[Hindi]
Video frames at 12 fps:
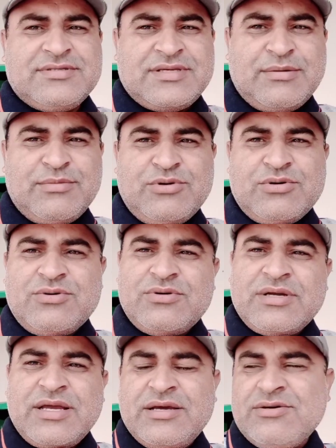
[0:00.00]
सब लोग उठ
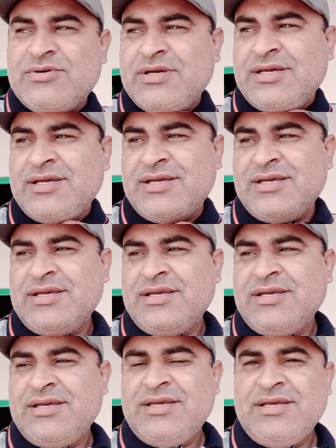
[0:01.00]
गए हुए हैं
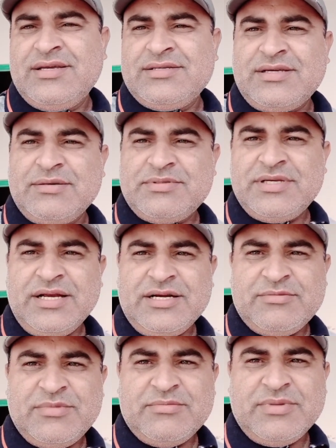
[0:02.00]
सबसे
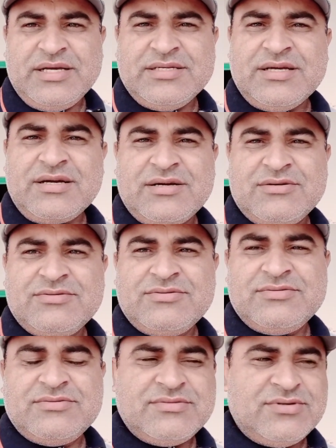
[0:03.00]
एंड में मैं जागा हूँ
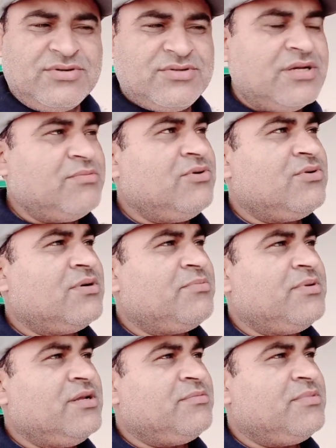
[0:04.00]
और सब लोग
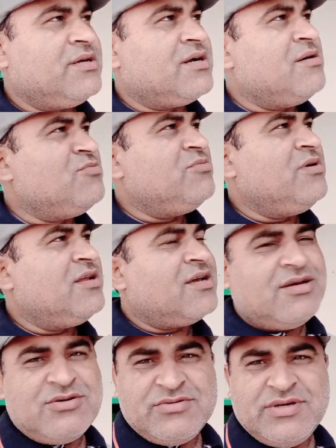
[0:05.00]
अपने अपने कामों में
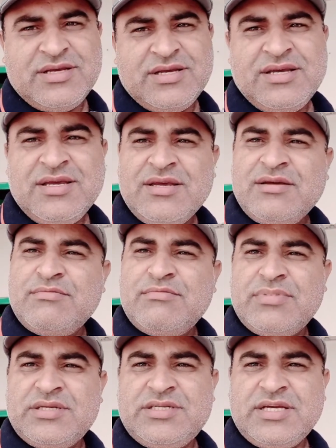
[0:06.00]
लगे हुए हैं
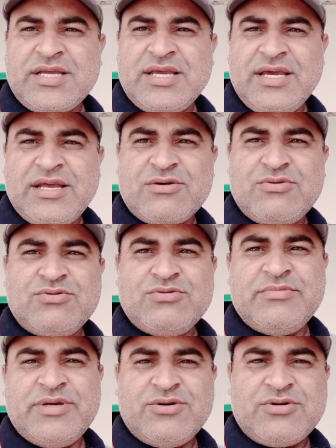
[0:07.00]
बच्चे खेल कूद
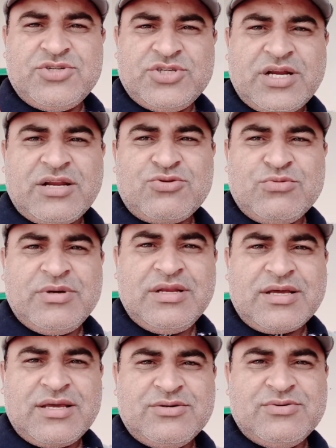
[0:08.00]
में और शरारतों में
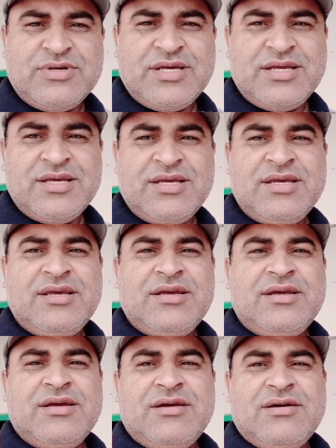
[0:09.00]
लगे हुए हैं
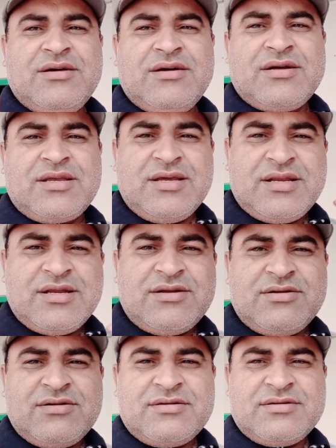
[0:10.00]
किरण
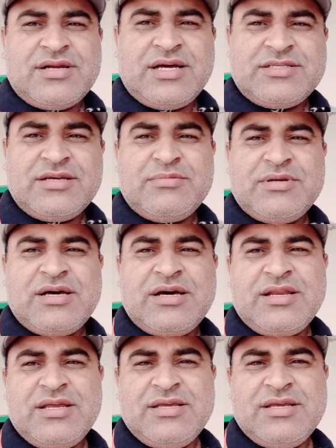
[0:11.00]
नाश्ता बना
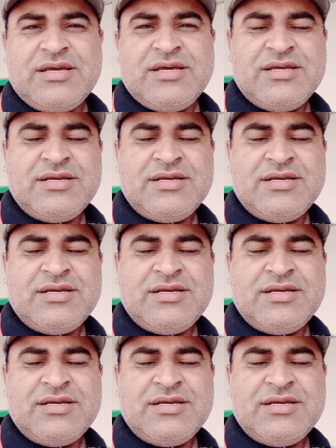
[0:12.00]
रही है